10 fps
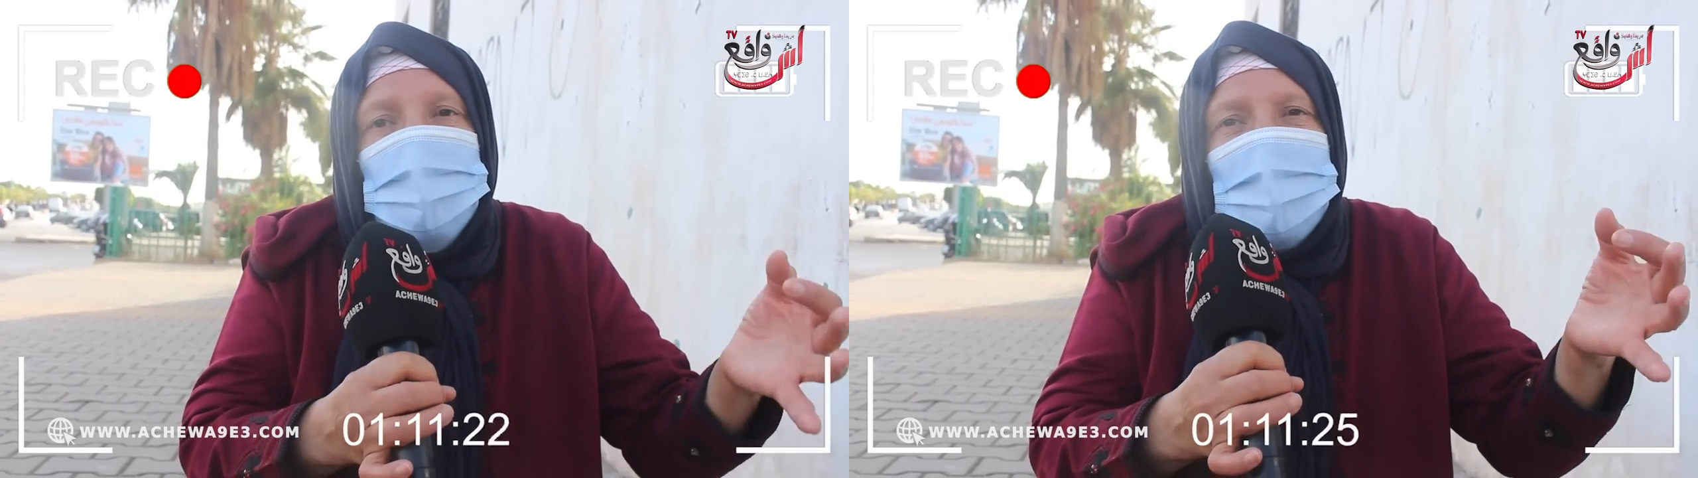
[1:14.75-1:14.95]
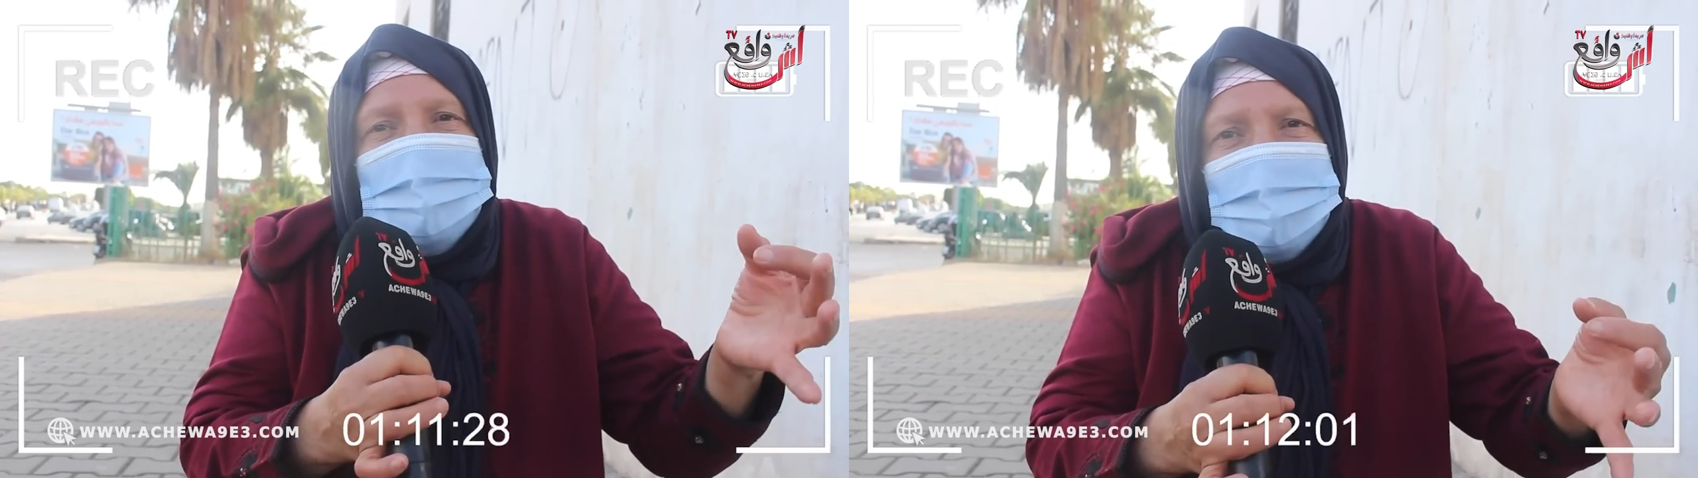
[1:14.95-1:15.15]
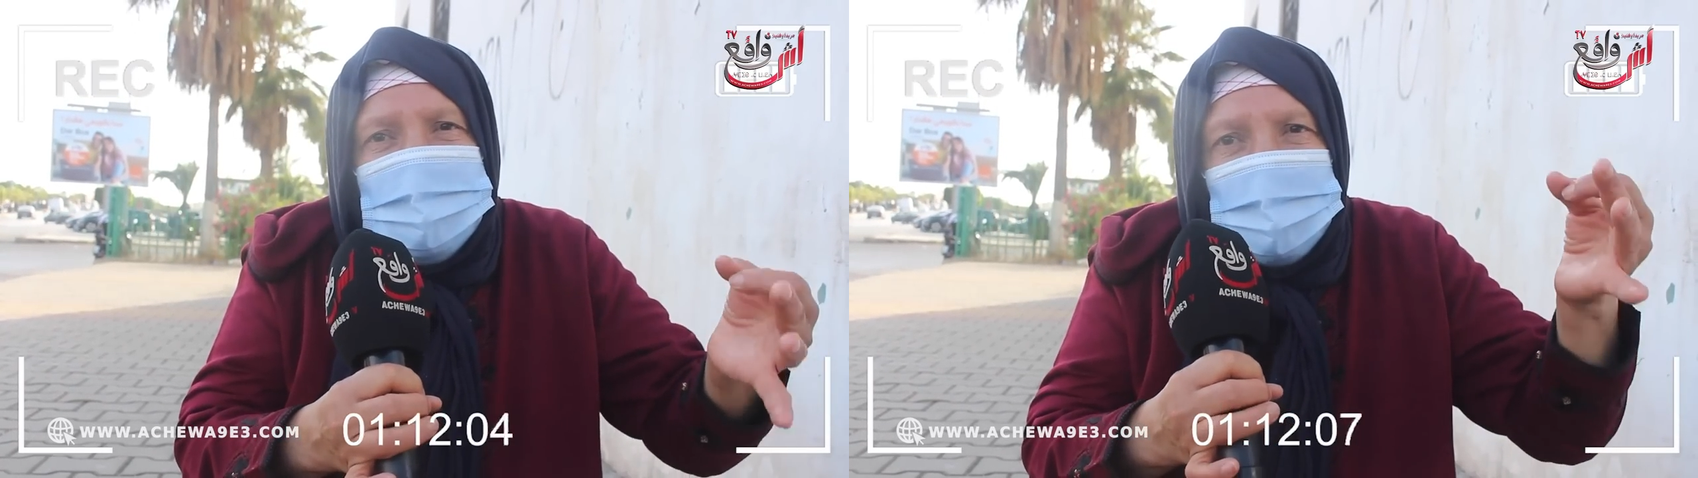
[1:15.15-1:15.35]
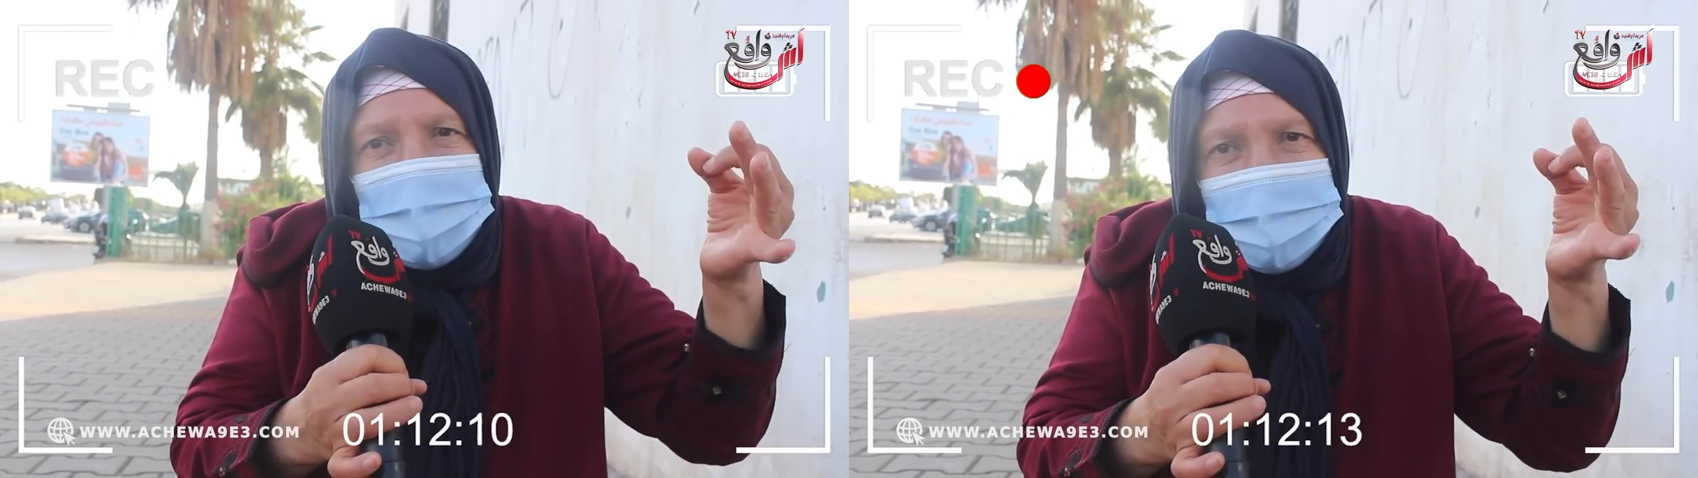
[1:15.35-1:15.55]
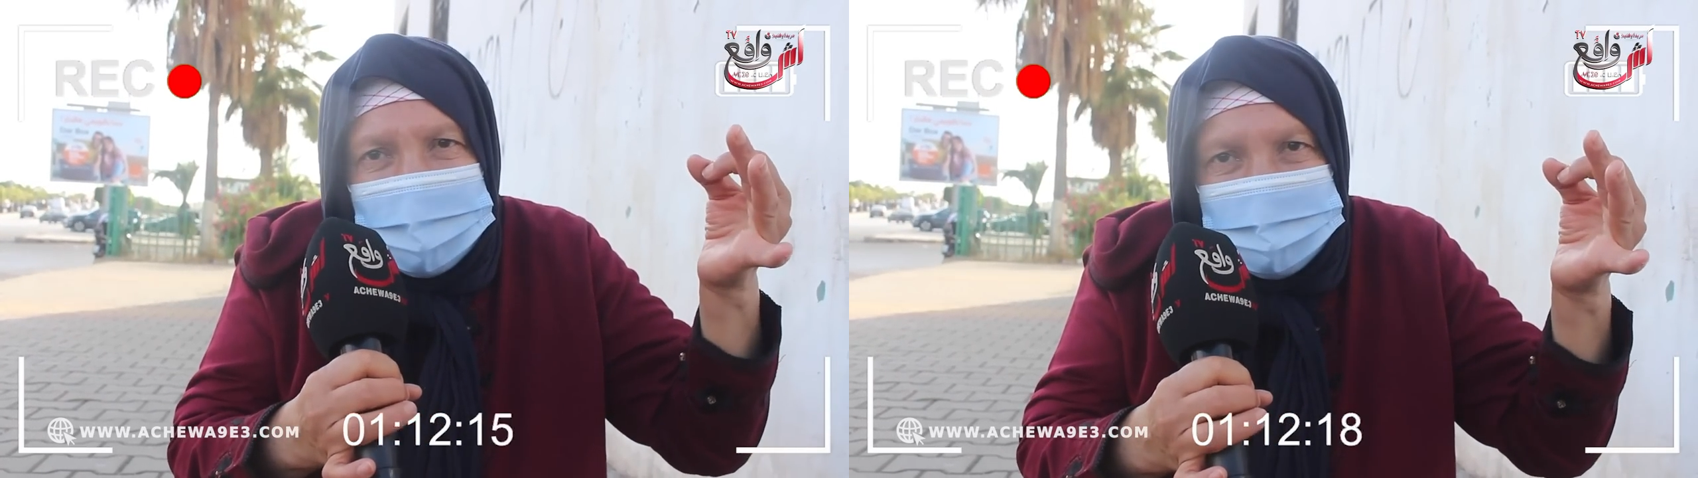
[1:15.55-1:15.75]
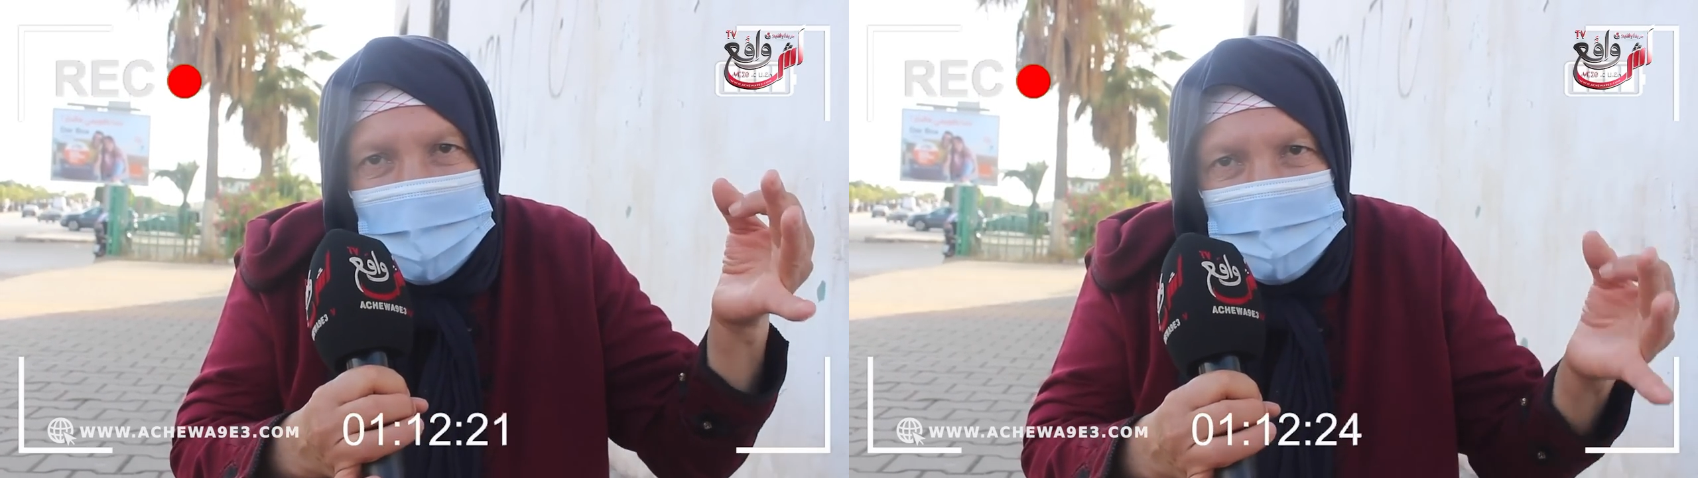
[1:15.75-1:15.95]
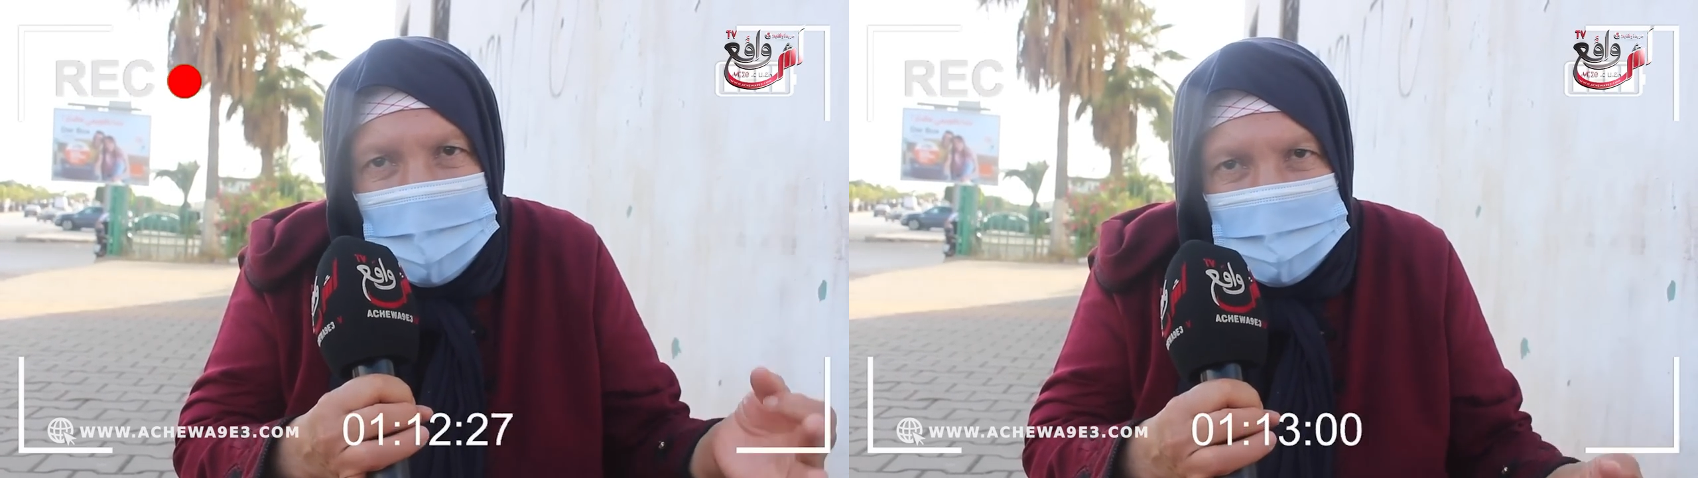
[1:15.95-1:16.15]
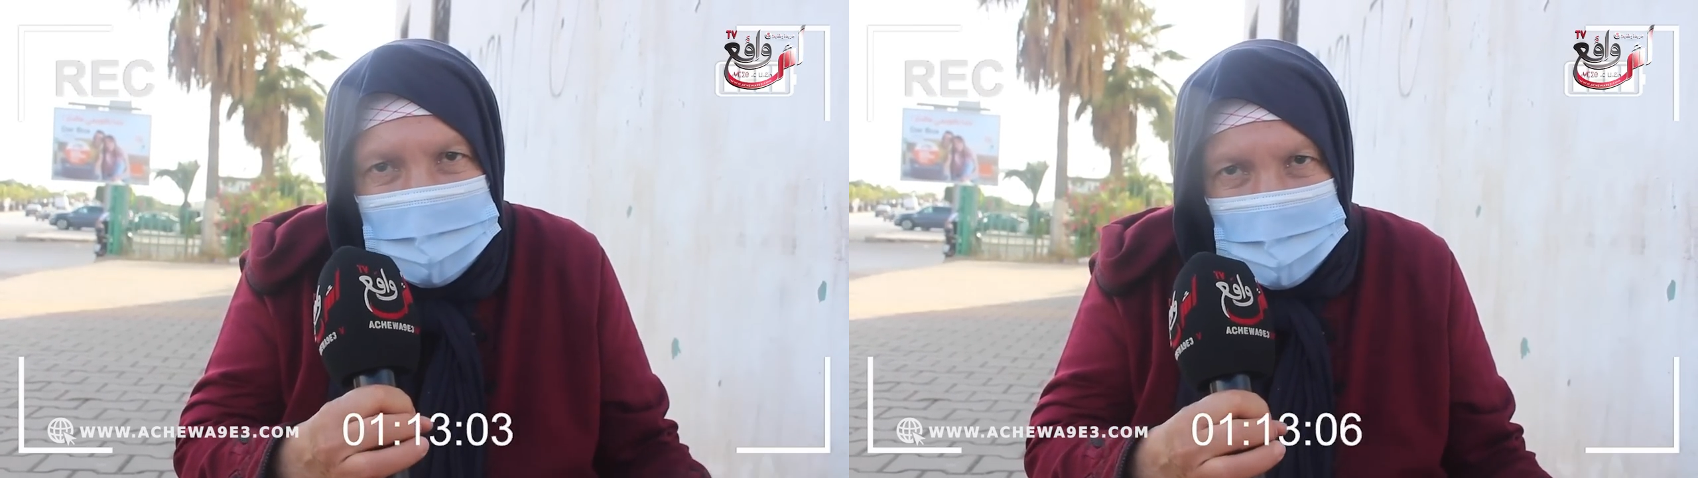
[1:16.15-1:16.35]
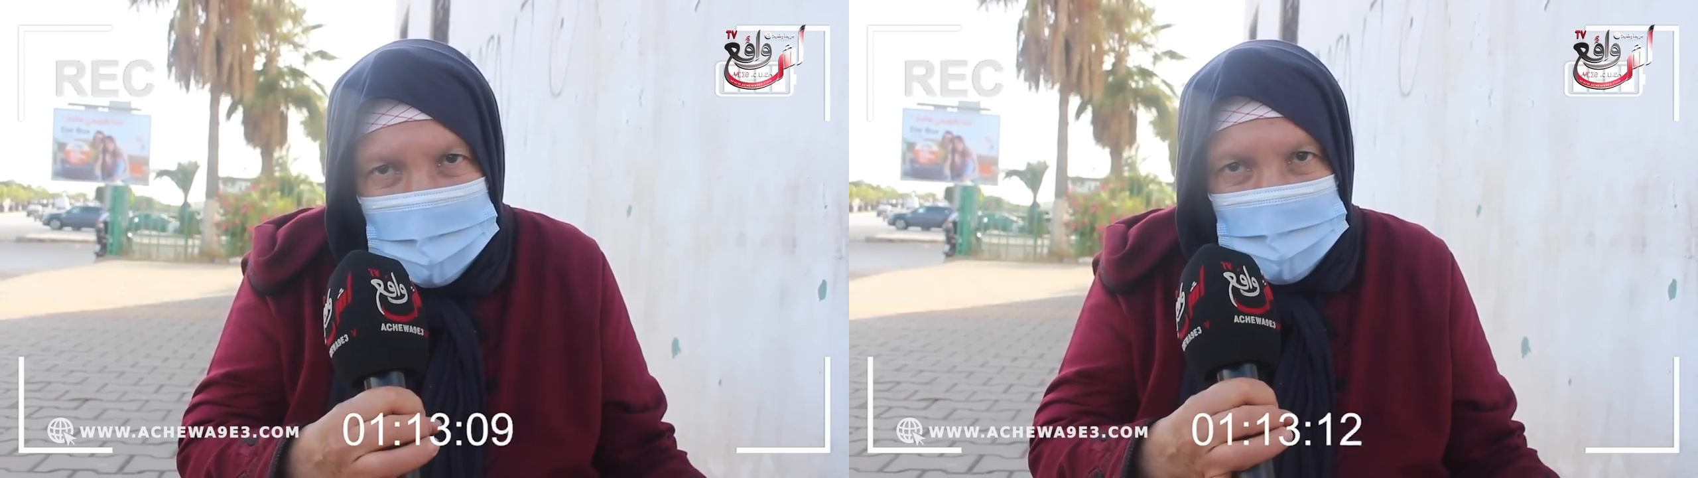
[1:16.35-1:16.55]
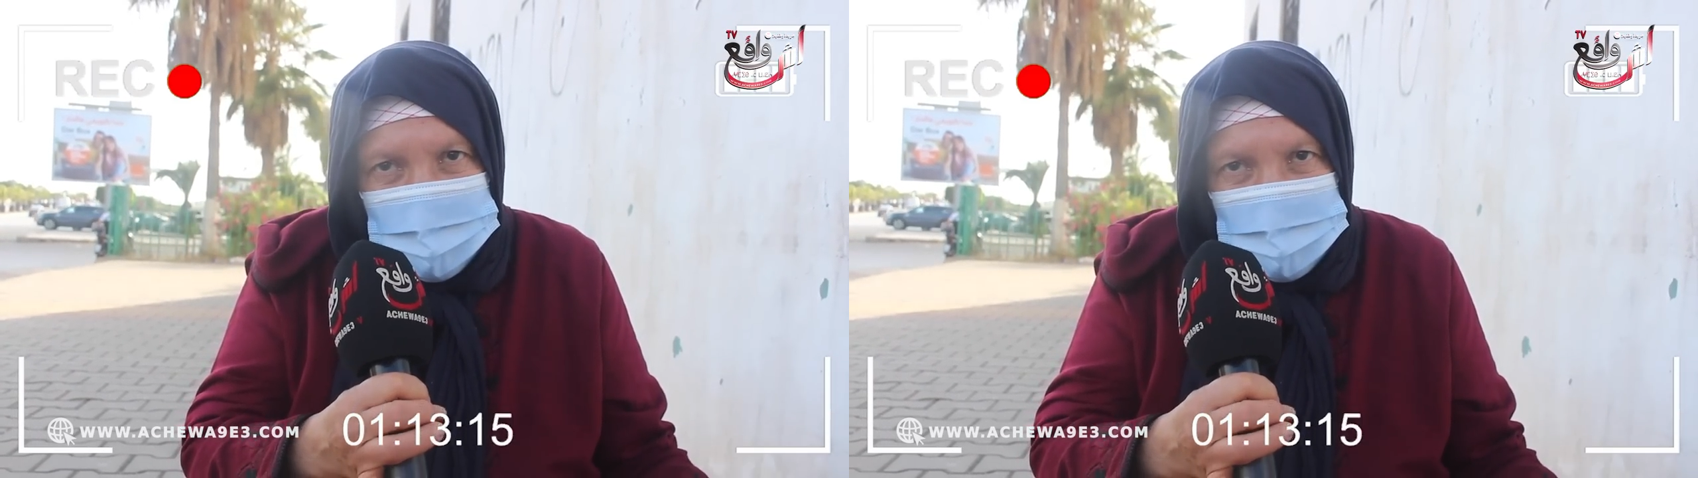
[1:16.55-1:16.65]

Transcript: وقالت لك نبقى خدامه عليها